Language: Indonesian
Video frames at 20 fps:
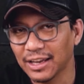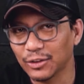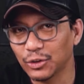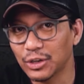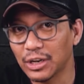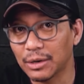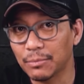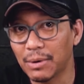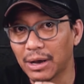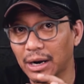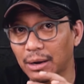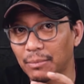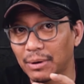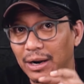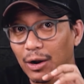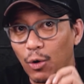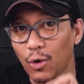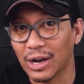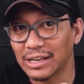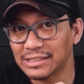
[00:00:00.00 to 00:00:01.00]
itu dari
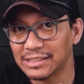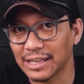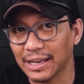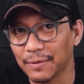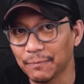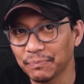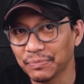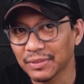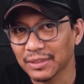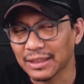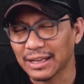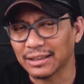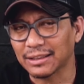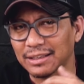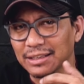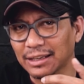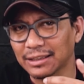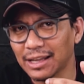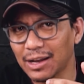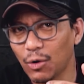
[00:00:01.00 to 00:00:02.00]
barang-barang Oase. Nah
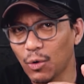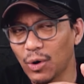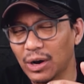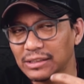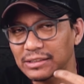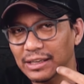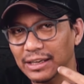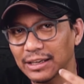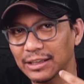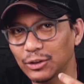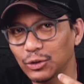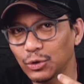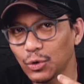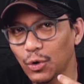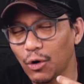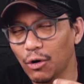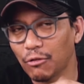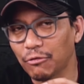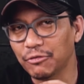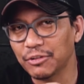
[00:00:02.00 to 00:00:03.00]
ternyata Oase
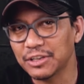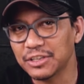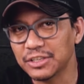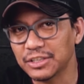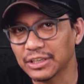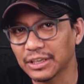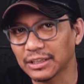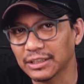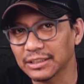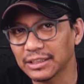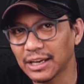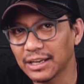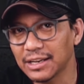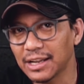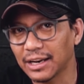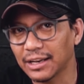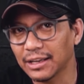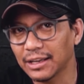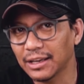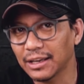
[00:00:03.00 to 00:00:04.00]
itu officialnya
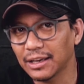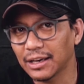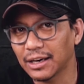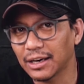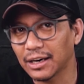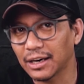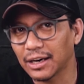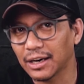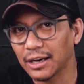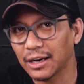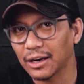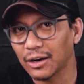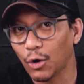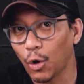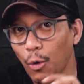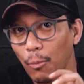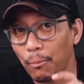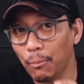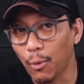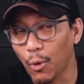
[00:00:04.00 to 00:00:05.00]
dari uh,
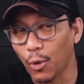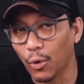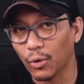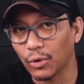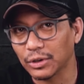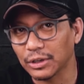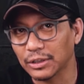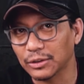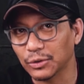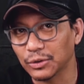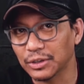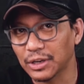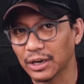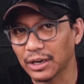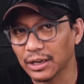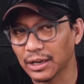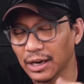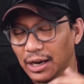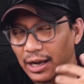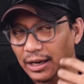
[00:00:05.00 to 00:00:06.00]
Oppo gitu,
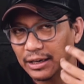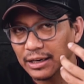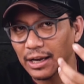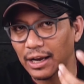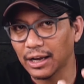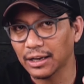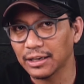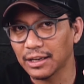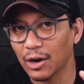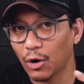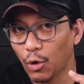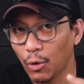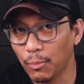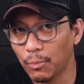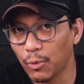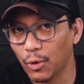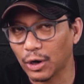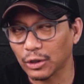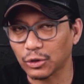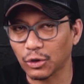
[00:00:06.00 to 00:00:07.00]
dari hadiah-hadiah
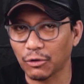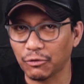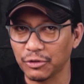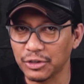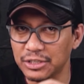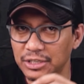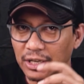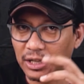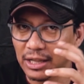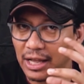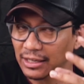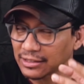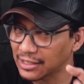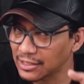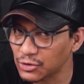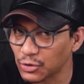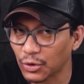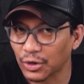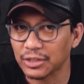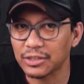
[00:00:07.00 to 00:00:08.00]
Oppo atau official
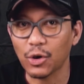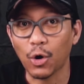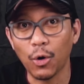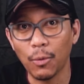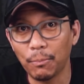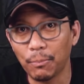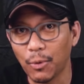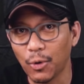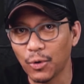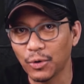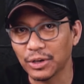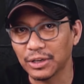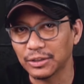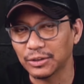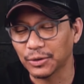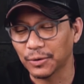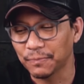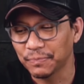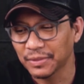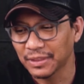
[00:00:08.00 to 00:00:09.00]
aksesoris Oppo
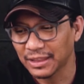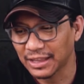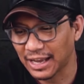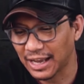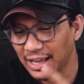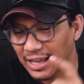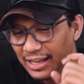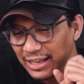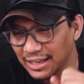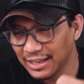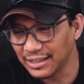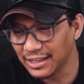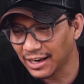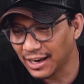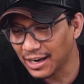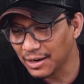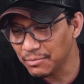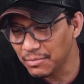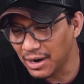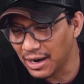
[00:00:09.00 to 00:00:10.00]
gitu. Nah kita
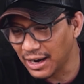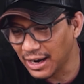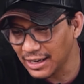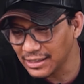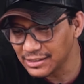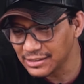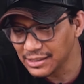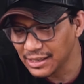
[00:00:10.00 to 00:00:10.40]
akan bahas